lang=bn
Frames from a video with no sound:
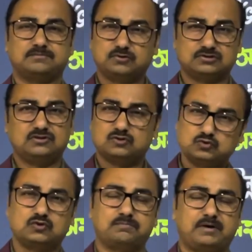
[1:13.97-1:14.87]
ভর্তি হওয়ার
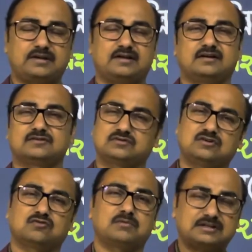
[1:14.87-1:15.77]
সুযোগ পায় না এখানে তো
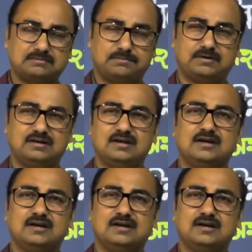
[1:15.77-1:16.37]
এরকম একটা ব্যাপার